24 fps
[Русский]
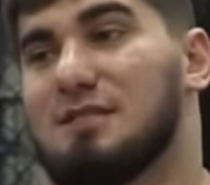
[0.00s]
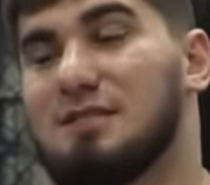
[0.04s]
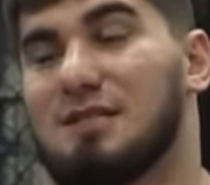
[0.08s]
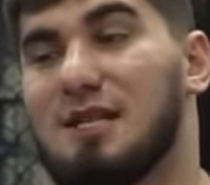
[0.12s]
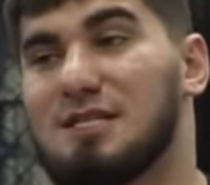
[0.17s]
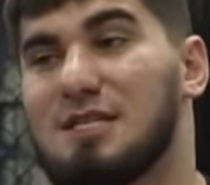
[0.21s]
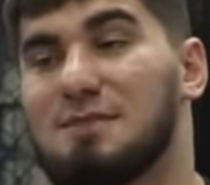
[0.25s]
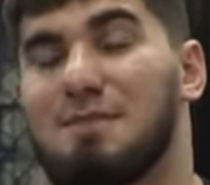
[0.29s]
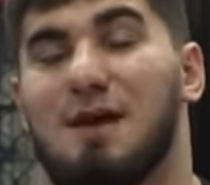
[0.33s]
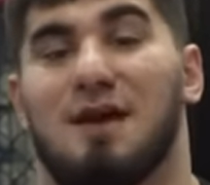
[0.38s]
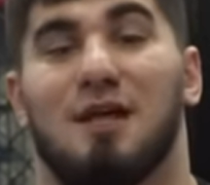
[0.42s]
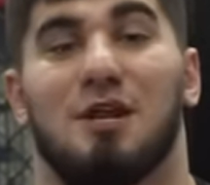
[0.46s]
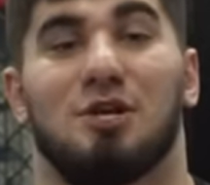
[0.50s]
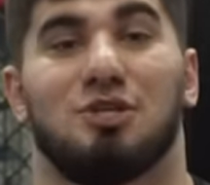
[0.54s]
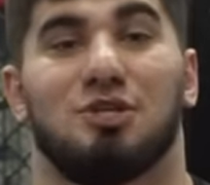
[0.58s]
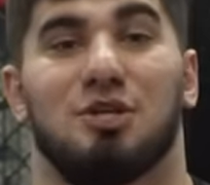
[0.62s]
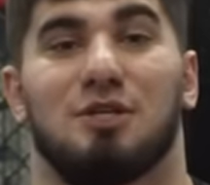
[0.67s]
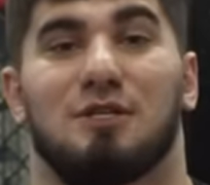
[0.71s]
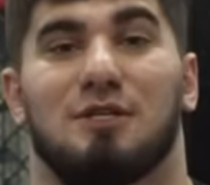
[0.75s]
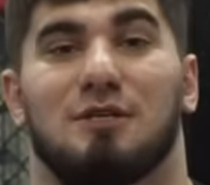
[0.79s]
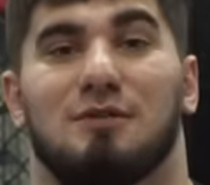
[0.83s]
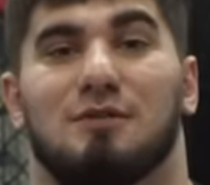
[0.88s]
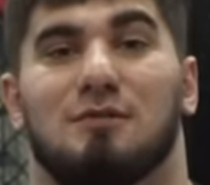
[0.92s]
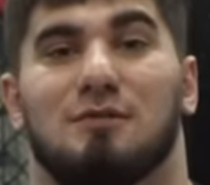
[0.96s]
для себя
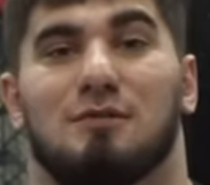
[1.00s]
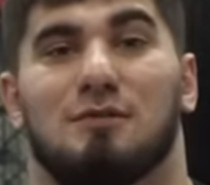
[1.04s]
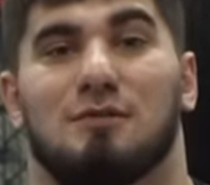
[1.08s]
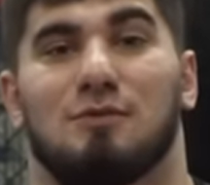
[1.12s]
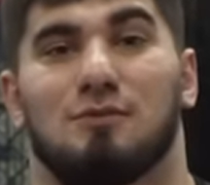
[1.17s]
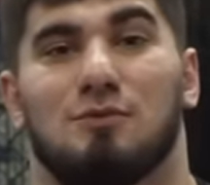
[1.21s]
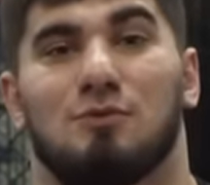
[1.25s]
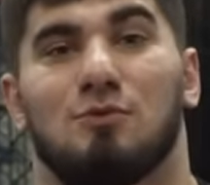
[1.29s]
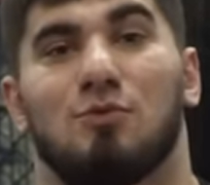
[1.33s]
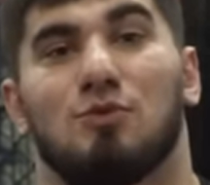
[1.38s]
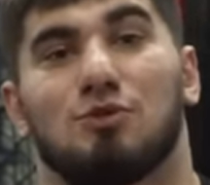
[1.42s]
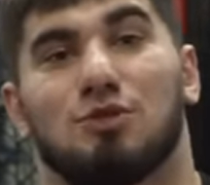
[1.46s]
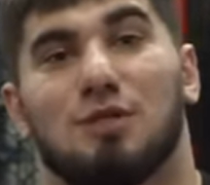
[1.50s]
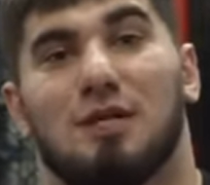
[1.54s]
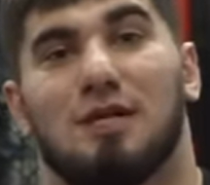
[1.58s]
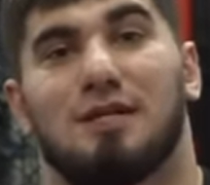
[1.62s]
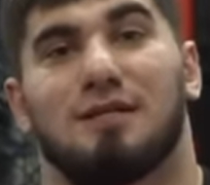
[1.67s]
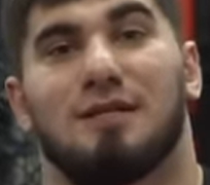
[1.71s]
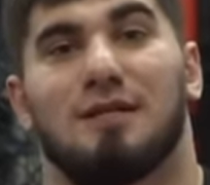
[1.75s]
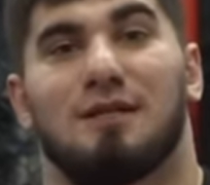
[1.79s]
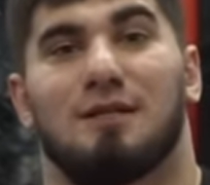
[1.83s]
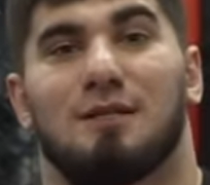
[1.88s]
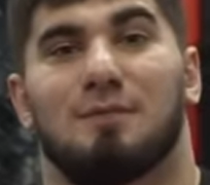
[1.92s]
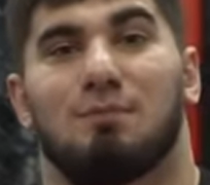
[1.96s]
решите, нужно
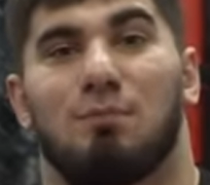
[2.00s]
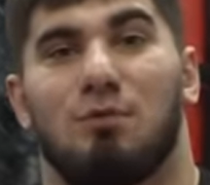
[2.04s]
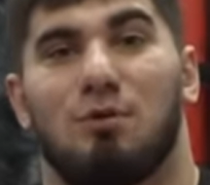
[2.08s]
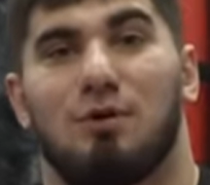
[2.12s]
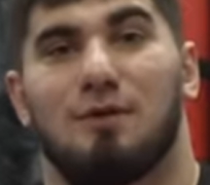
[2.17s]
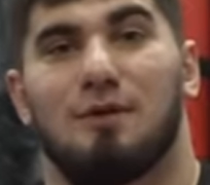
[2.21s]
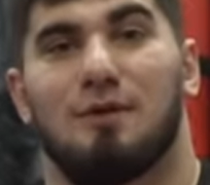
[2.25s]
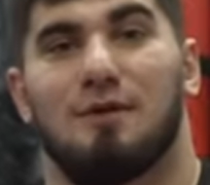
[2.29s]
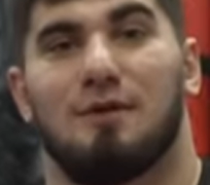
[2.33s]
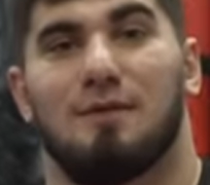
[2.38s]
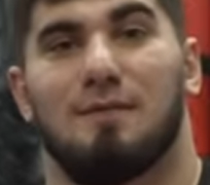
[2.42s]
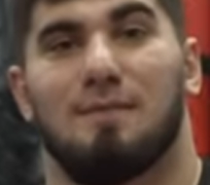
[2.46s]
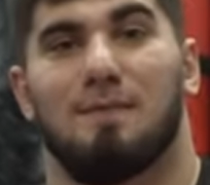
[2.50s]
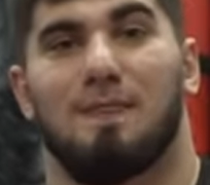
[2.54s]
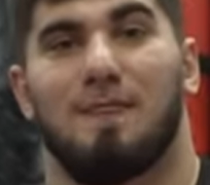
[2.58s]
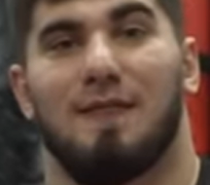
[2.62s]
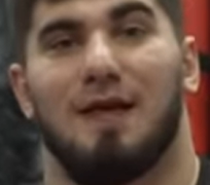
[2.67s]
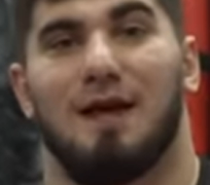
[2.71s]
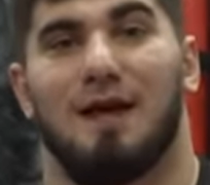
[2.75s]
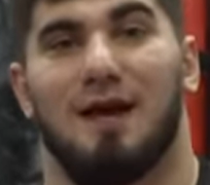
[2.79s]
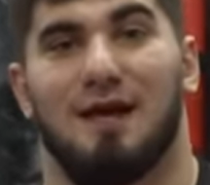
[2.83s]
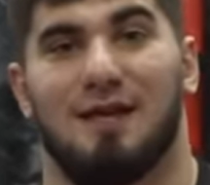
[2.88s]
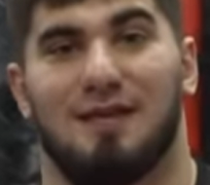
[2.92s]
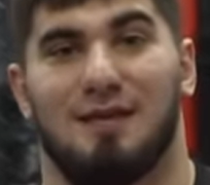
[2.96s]
ли делать бой
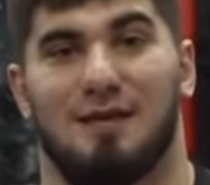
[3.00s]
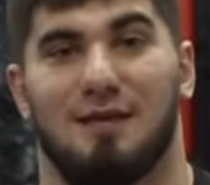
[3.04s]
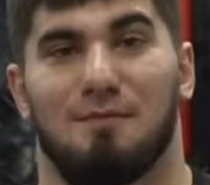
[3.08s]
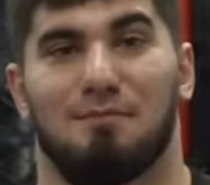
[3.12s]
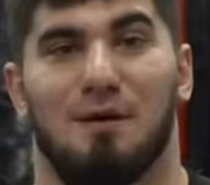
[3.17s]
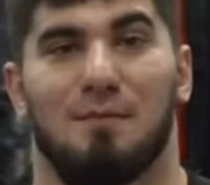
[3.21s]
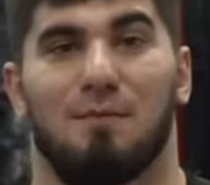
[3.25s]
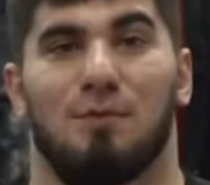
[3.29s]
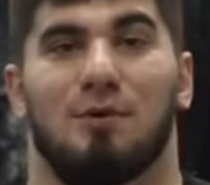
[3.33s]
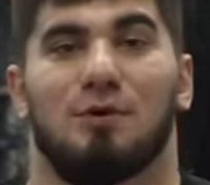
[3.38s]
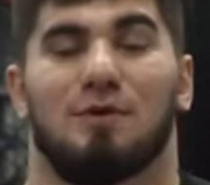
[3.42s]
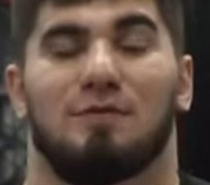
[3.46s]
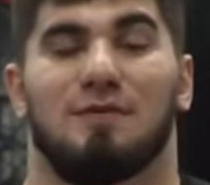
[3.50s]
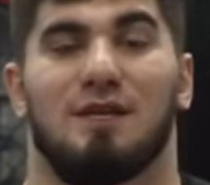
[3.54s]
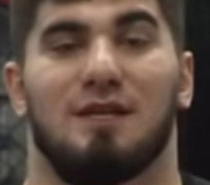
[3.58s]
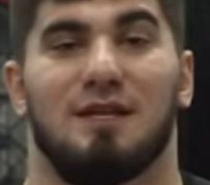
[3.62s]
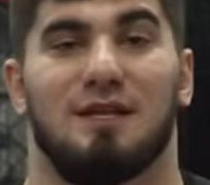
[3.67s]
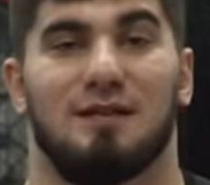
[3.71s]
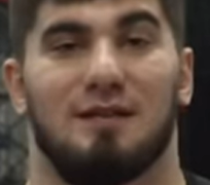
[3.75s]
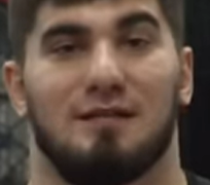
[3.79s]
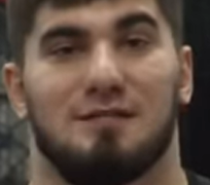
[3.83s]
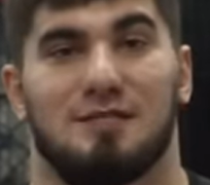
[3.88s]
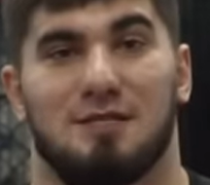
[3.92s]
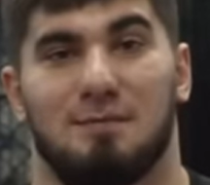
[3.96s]
Акимба против
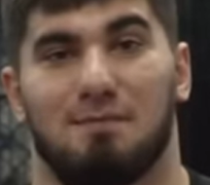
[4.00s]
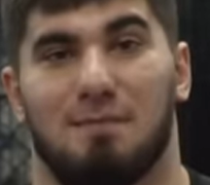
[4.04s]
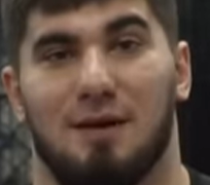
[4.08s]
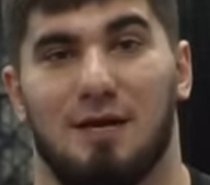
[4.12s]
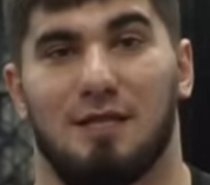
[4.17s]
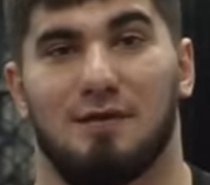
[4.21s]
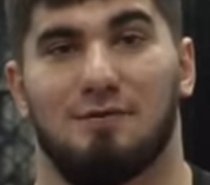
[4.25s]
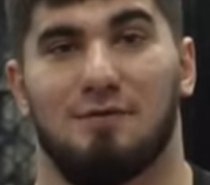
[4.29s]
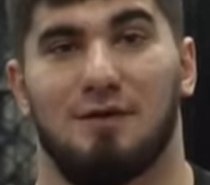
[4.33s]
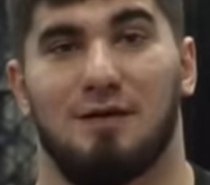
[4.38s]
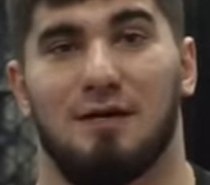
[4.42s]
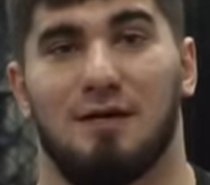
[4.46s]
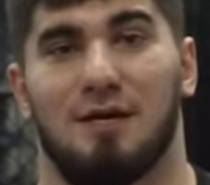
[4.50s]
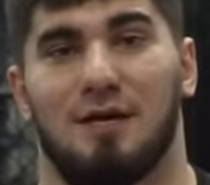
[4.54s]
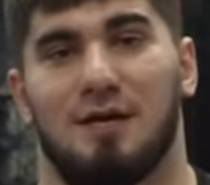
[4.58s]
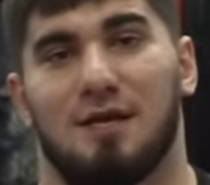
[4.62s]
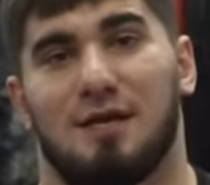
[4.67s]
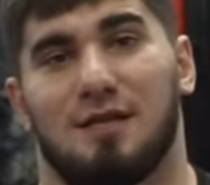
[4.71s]
Данила Степанова.